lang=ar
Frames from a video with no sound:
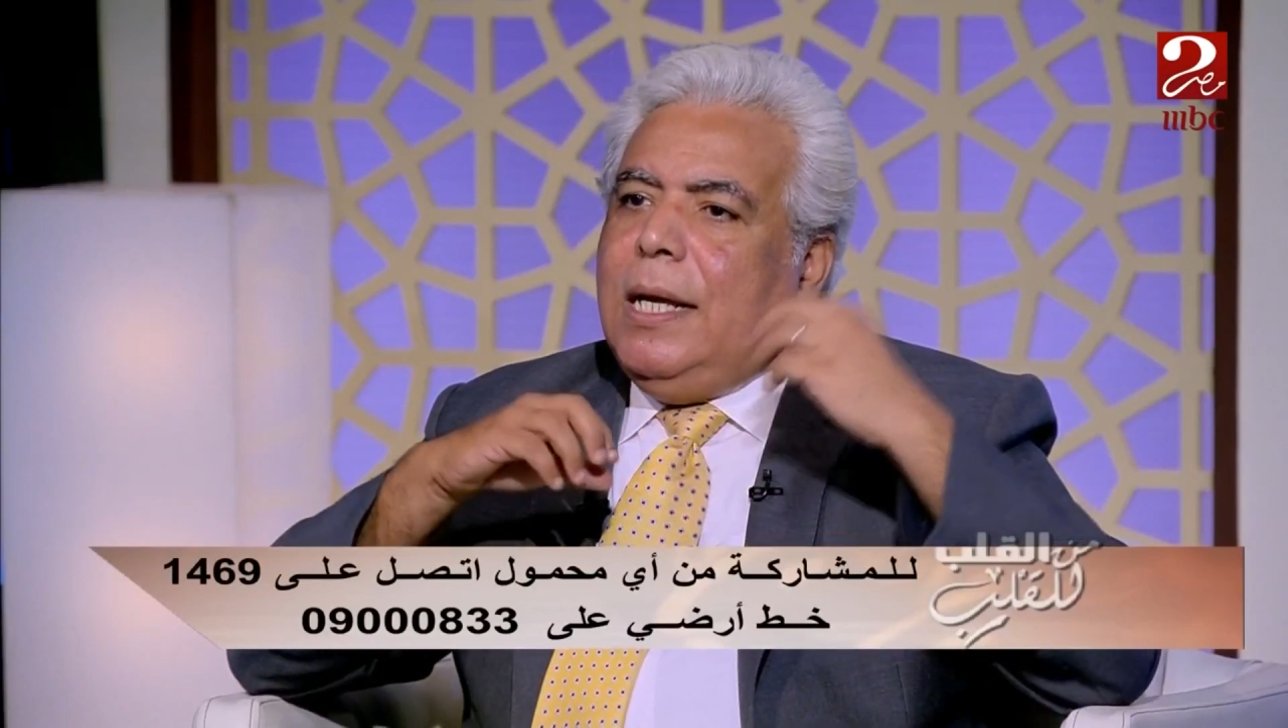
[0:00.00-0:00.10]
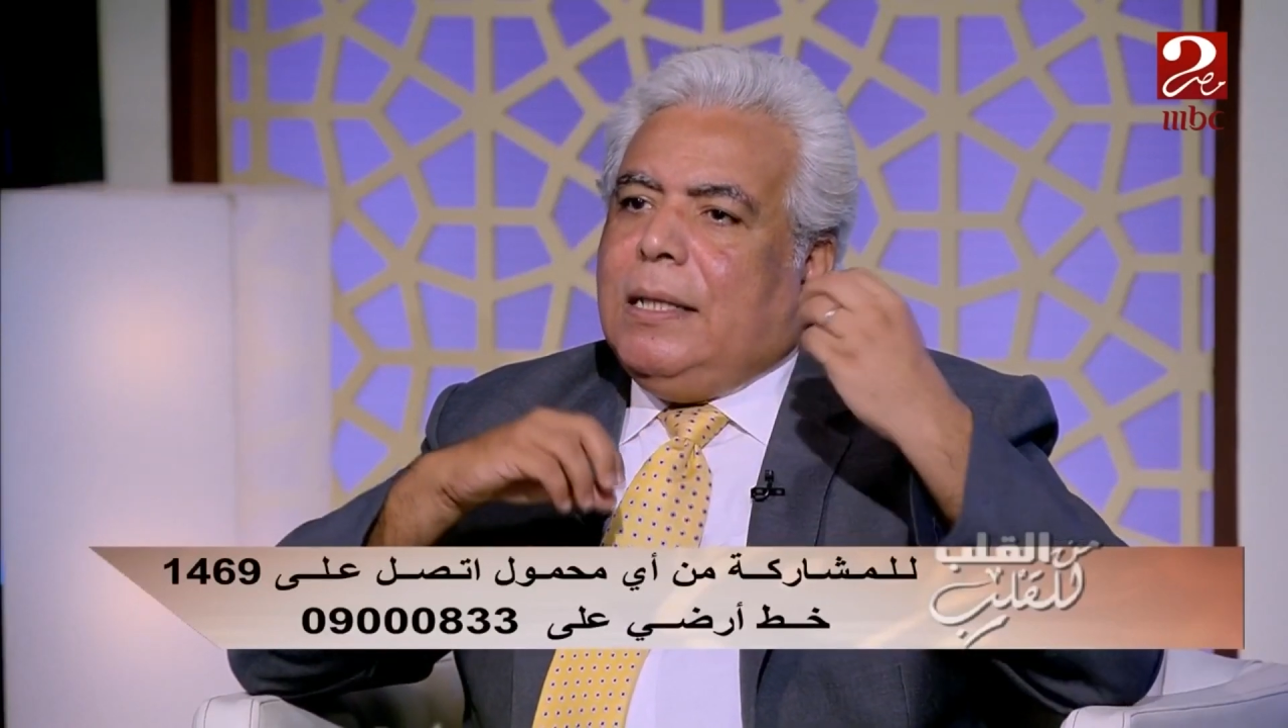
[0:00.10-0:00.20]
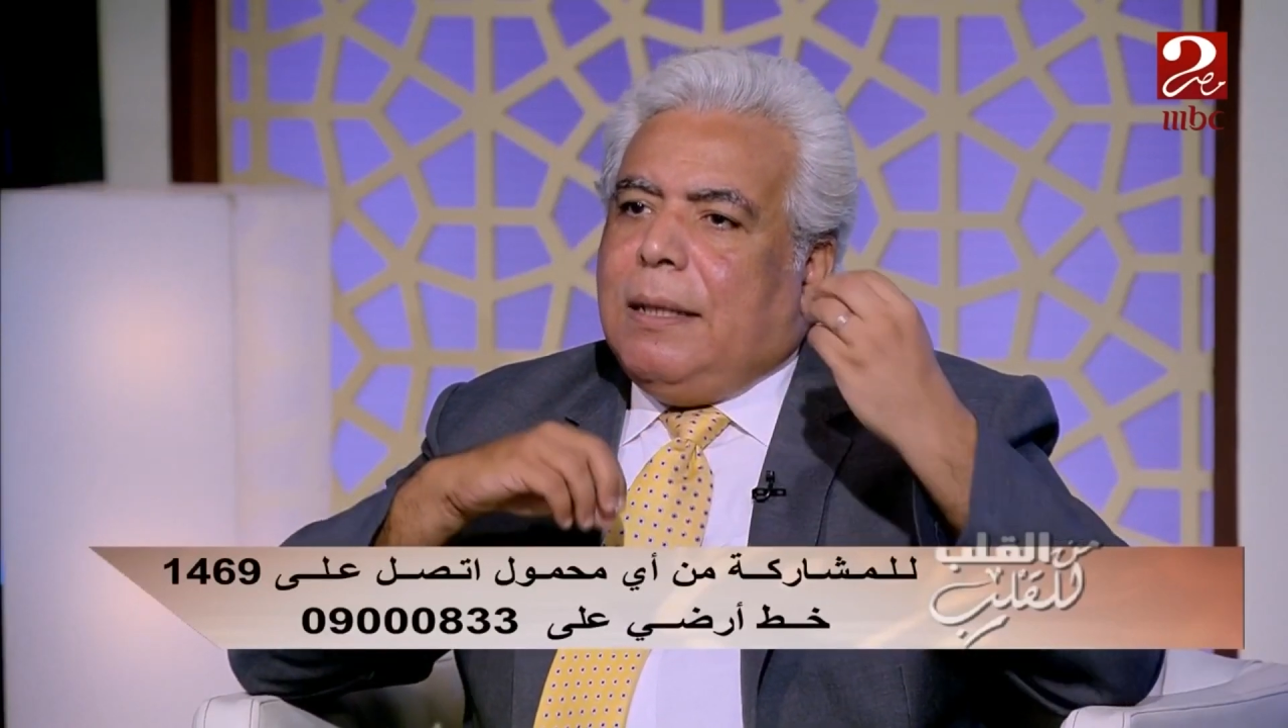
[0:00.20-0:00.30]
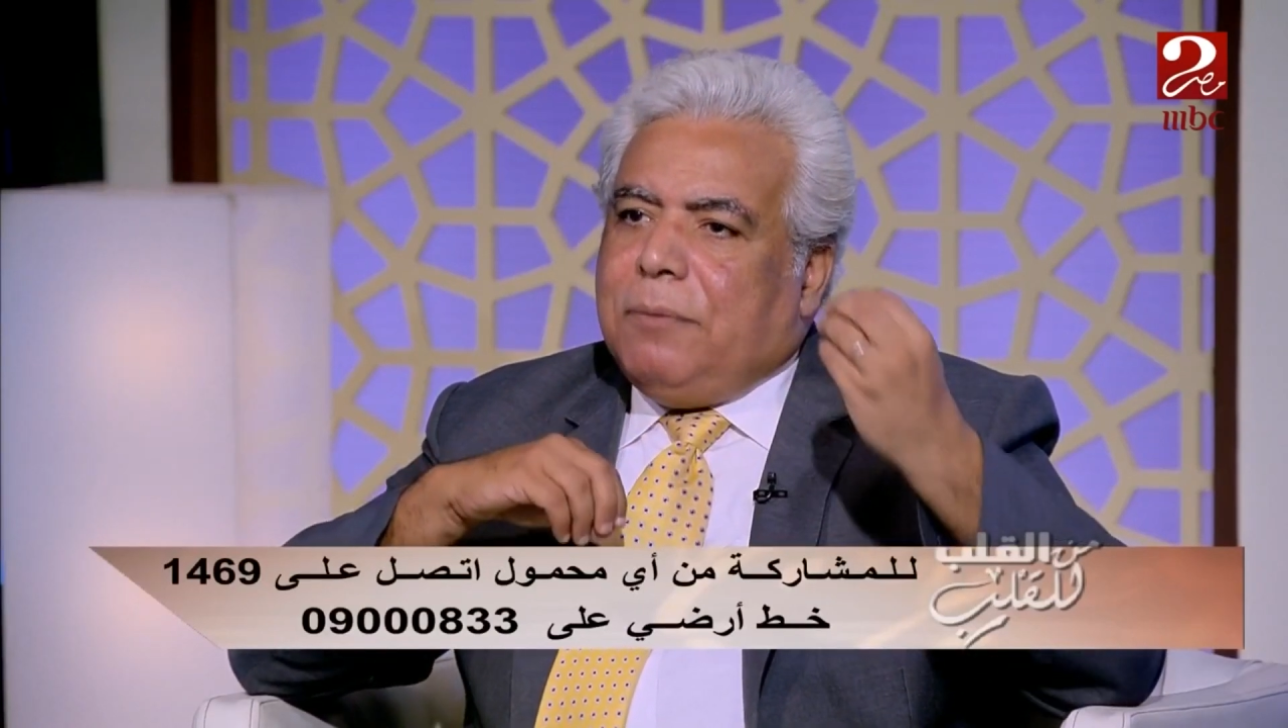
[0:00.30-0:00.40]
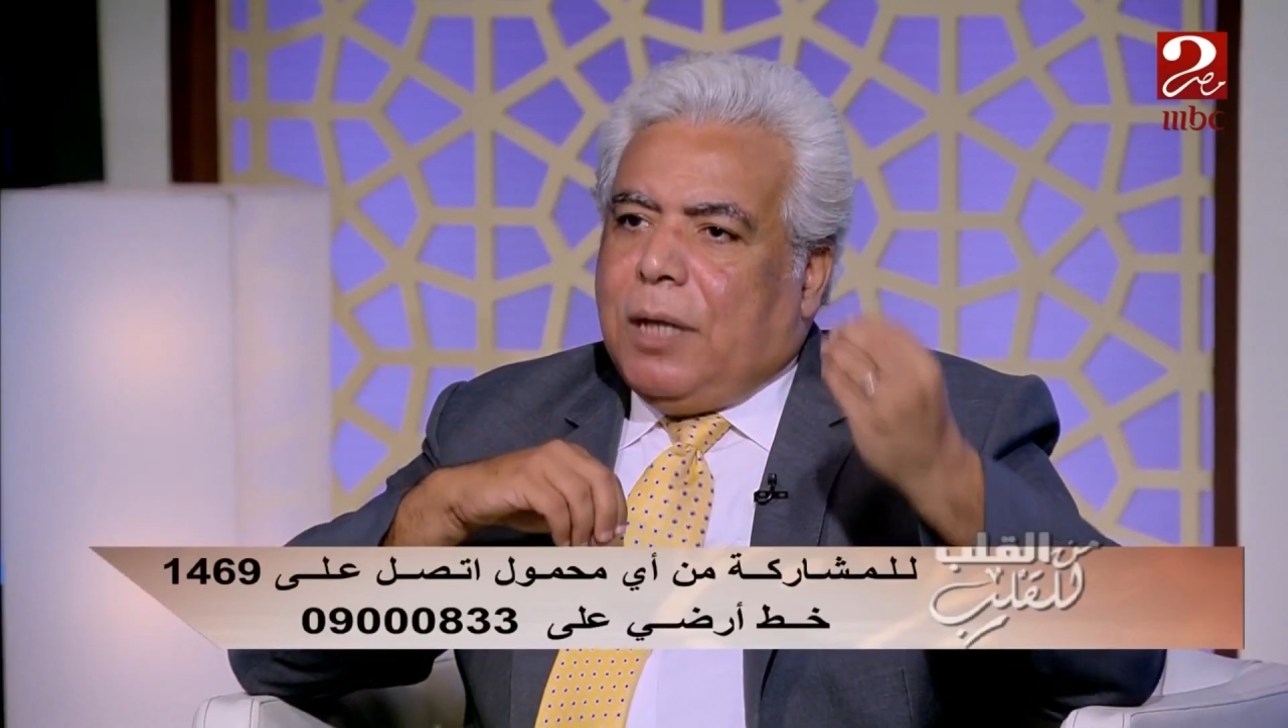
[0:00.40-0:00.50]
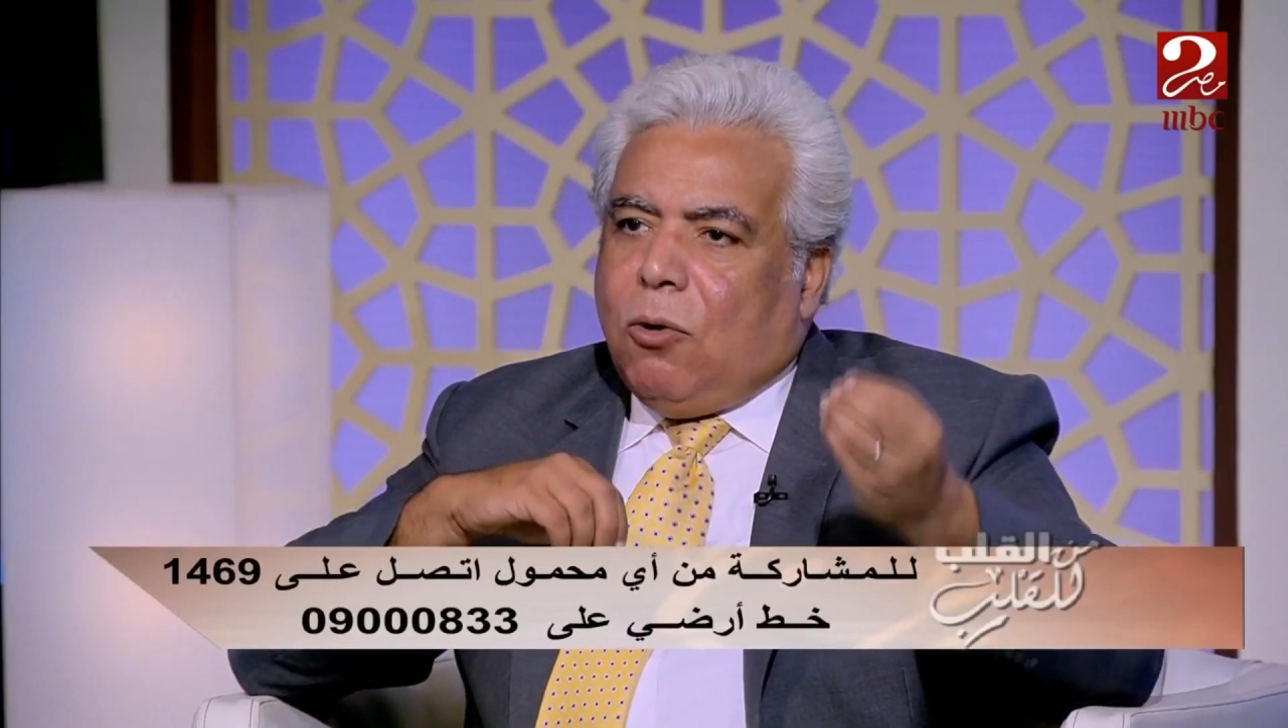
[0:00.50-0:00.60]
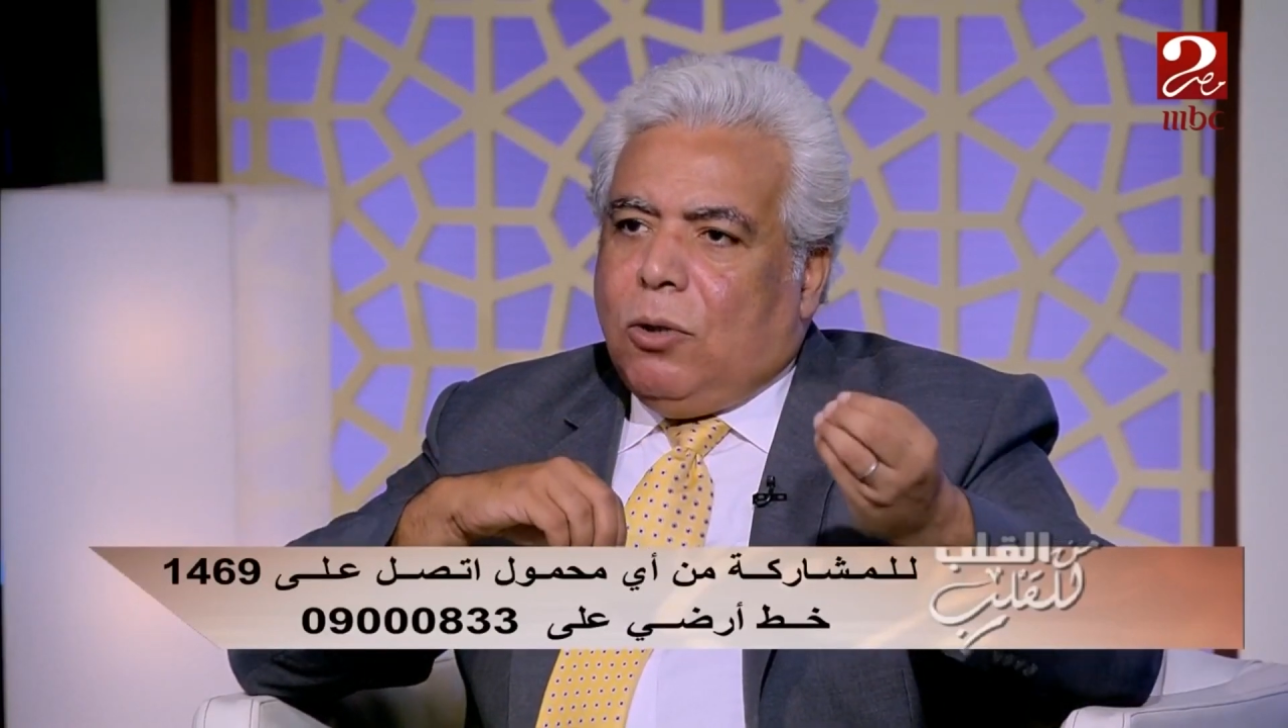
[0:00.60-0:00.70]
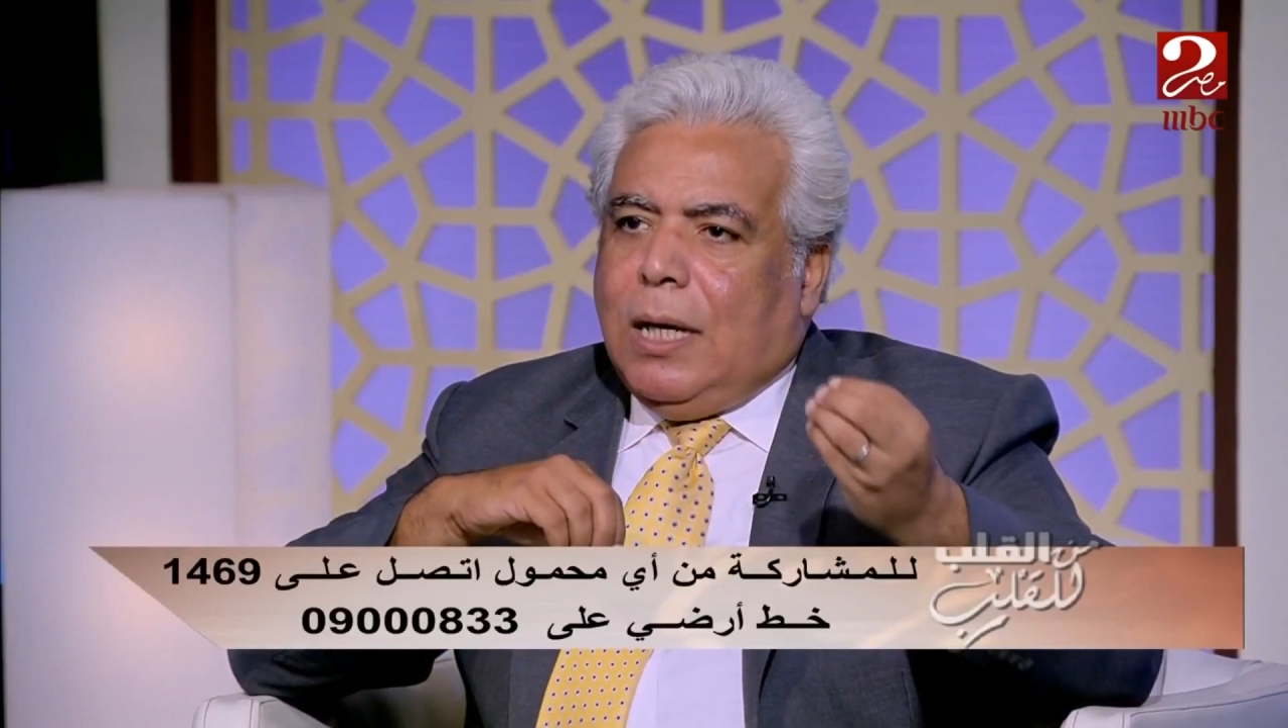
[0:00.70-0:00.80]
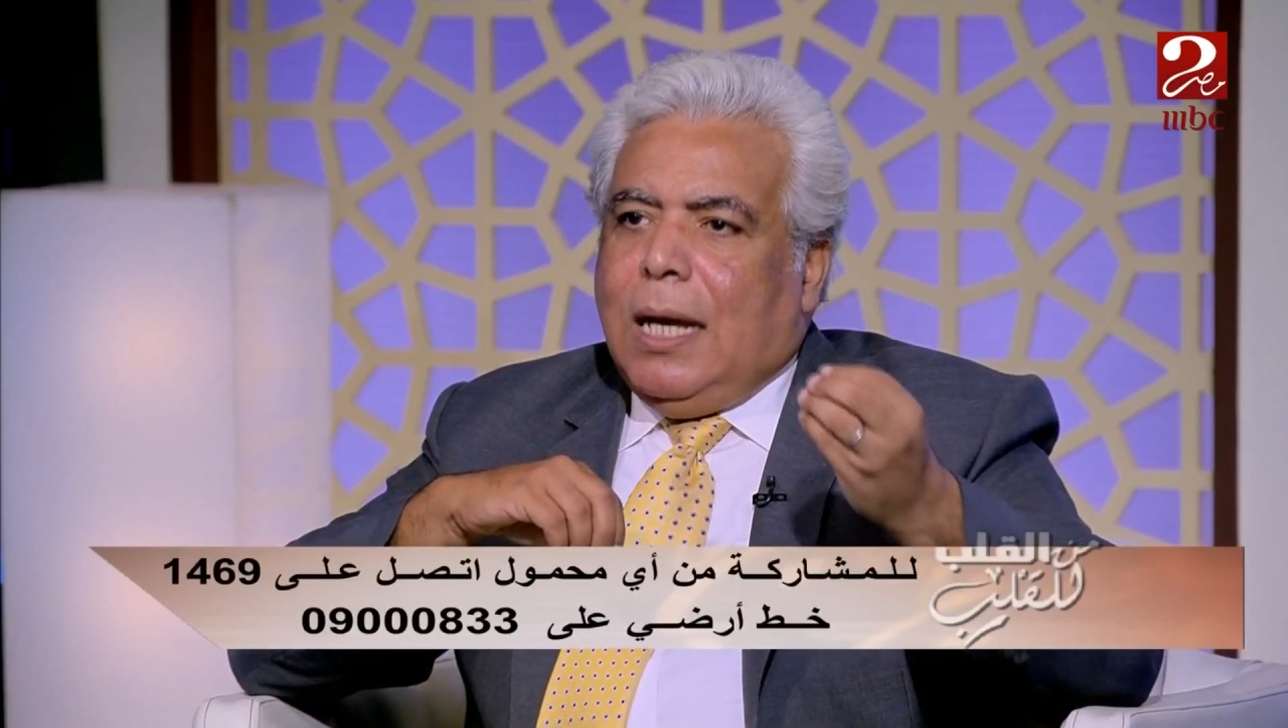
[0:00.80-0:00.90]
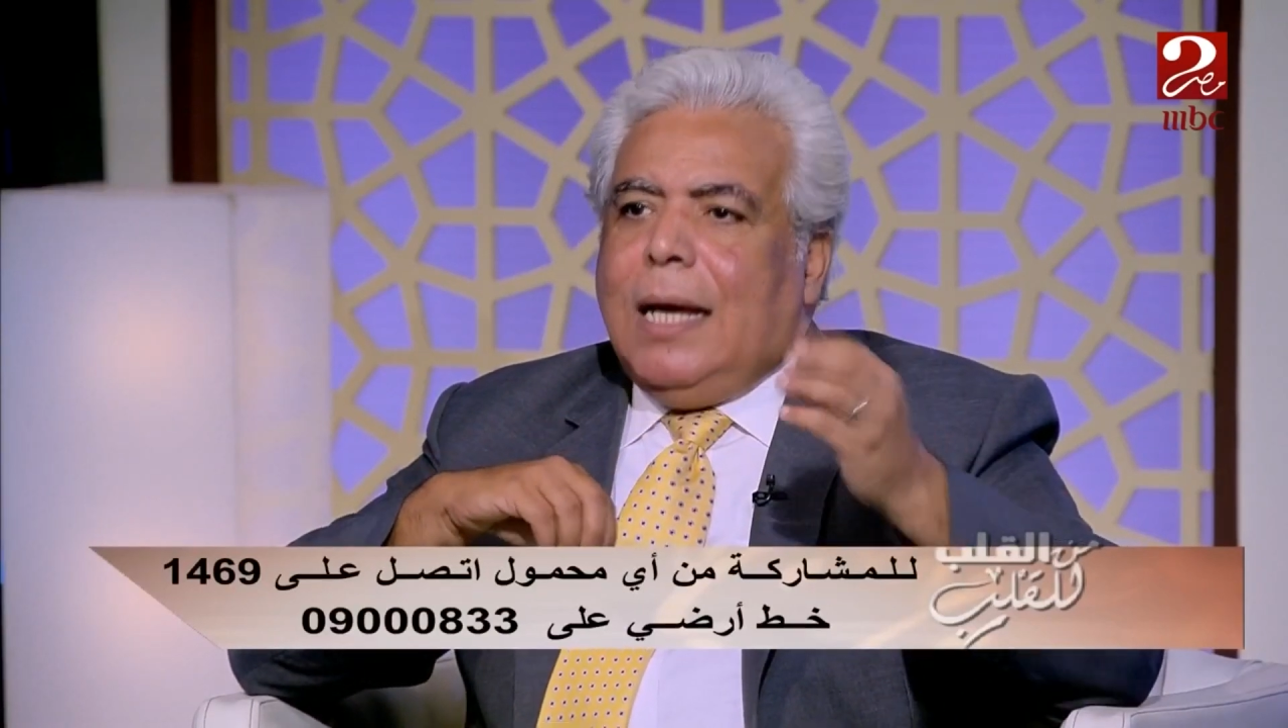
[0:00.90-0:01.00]
انت
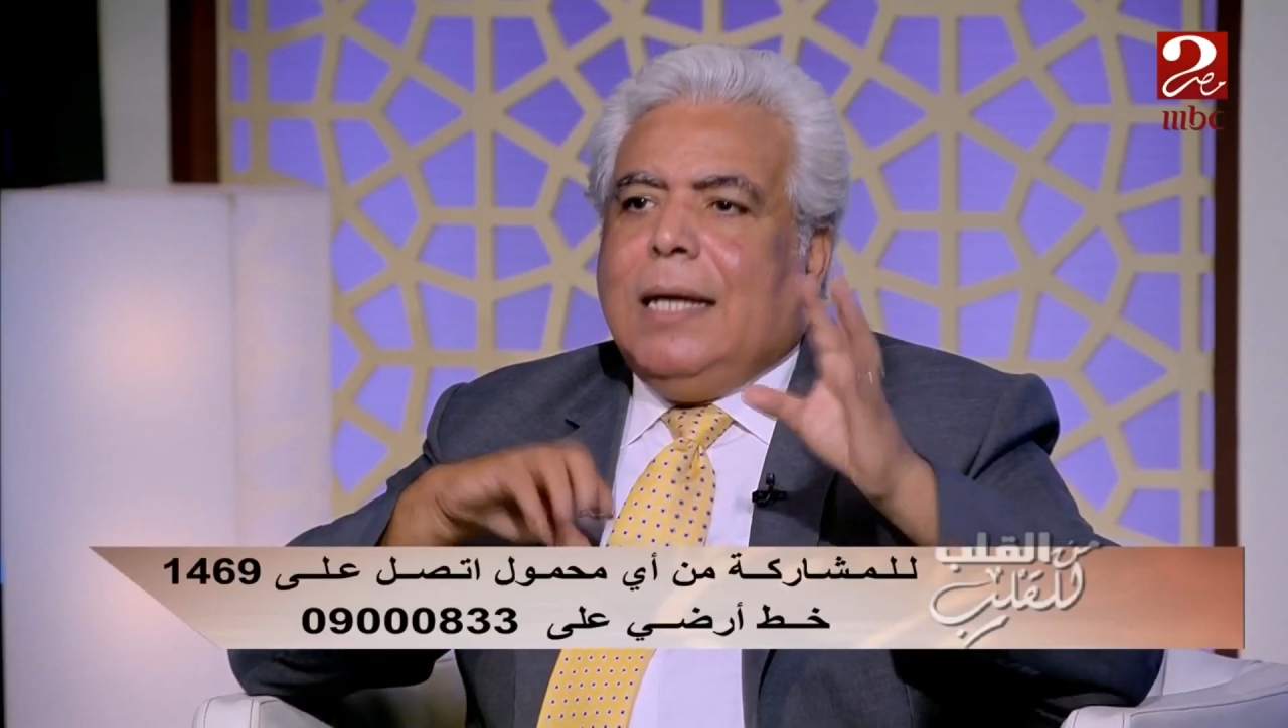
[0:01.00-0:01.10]
بتاخدها